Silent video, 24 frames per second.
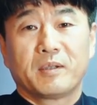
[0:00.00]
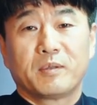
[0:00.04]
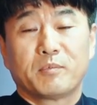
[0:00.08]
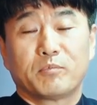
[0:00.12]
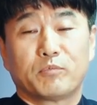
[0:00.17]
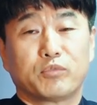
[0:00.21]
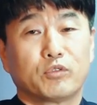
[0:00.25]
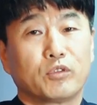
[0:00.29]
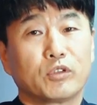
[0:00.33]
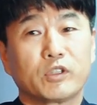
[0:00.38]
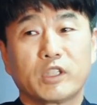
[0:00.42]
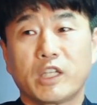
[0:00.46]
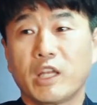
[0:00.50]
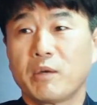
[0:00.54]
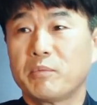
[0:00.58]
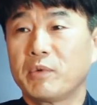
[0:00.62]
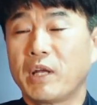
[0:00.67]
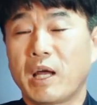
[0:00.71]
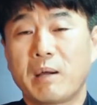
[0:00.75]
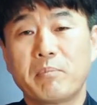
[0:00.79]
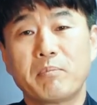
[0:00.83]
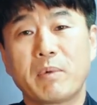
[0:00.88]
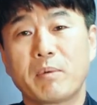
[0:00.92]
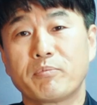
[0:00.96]
무엇
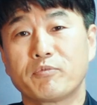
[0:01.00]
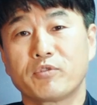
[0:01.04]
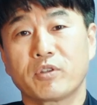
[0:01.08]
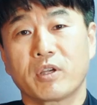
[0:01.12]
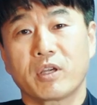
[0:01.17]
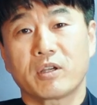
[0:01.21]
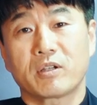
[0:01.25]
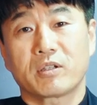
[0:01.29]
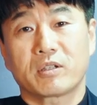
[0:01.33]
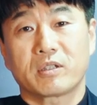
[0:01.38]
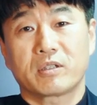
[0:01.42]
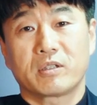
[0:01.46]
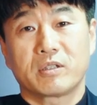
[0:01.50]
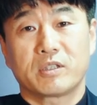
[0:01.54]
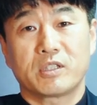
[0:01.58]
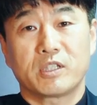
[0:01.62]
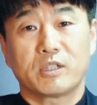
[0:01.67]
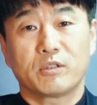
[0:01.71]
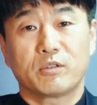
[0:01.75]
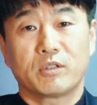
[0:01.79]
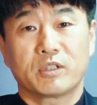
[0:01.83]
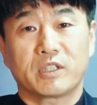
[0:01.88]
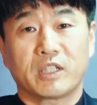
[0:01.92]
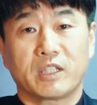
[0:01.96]
때문에 한밤중에 그
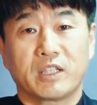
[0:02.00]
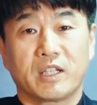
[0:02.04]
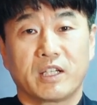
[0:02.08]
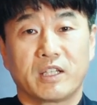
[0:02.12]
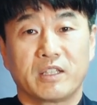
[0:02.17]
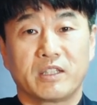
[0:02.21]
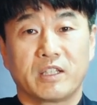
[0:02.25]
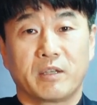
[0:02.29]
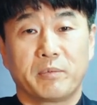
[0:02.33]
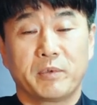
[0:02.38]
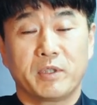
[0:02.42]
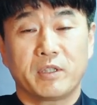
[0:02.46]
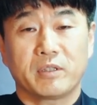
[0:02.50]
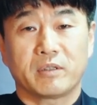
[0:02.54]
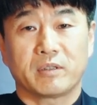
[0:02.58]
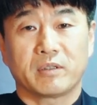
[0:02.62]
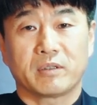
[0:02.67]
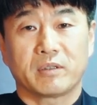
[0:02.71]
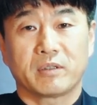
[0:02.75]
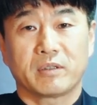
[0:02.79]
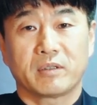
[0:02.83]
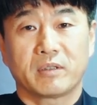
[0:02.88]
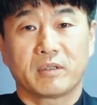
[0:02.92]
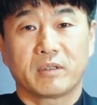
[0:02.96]
친구를
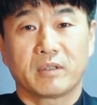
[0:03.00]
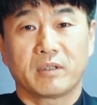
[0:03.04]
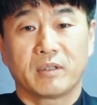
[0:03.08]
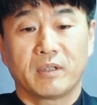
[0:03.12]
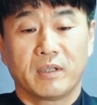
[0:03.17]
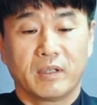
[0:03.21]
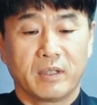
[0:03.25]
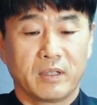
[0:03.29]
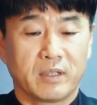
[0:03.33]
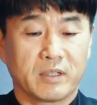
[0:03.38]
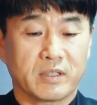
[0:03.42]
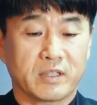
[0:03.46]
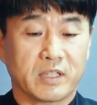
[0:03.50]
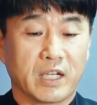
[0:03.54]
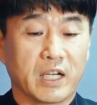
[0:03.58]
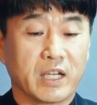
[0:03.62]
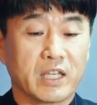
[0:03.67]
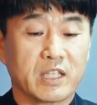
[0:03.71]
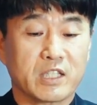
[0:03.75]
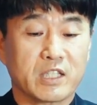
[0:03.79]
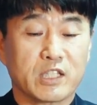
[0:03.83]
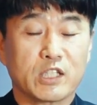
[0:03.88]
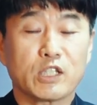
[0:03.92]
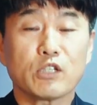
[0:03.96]
찾아갔냐면
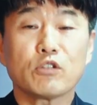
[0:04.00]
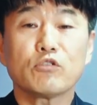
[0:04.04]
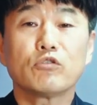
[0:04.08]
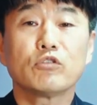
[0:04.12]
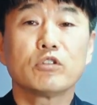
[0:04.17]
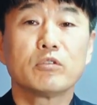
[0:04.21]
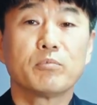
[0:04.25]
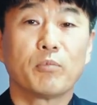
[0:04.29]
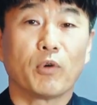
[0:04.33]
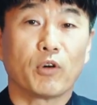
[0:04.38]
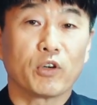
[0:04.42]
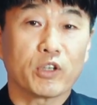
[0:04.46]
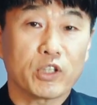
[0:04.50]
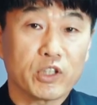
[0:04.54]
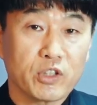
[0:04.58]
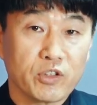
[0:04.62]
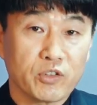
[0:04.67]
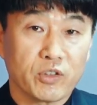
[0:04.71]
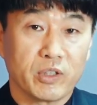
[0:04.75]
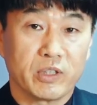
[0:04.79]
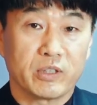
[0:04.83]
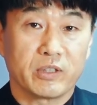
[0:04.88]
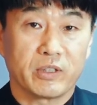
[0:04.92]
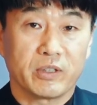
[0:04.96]
자기 친구를 먹이기
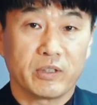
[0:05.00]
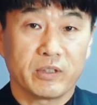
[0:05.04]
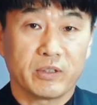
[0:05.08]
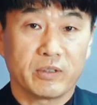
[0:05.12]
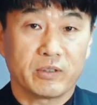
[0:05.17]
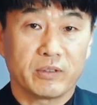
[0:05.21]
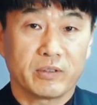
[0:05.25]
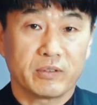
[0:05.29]
위해서예요.